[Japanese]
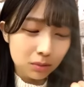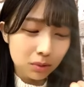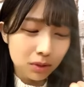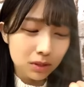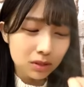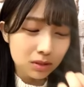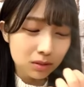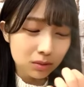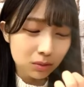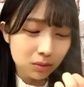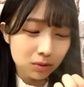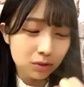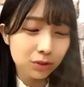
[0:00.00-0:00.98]
これし
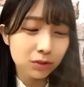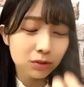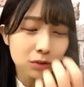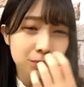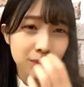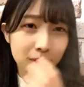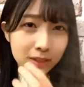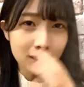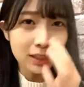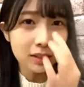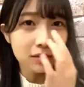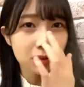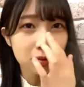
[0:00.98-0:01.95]
この曲覚え
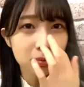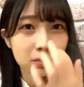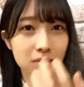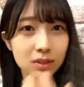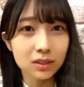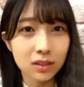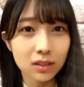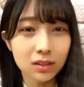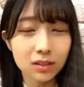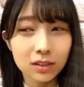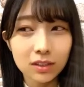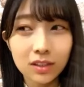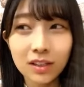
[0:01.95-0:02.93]
てって思ってた
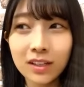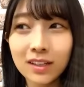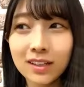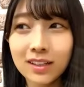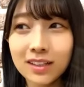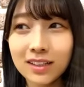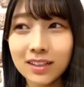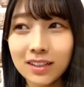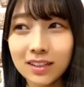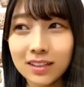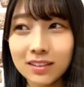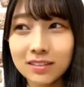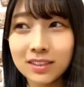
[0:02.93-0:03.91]
らあれ
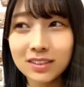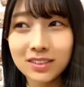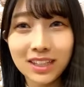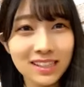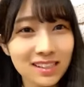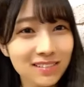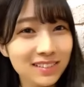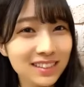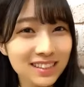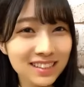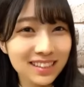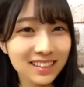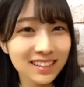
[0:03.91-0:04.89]
28まで
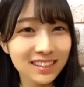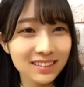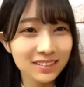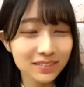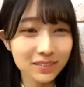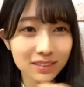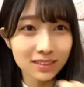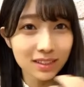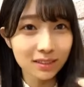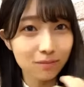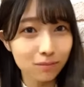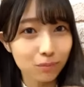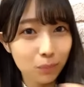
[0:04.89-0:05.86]
しかないと思って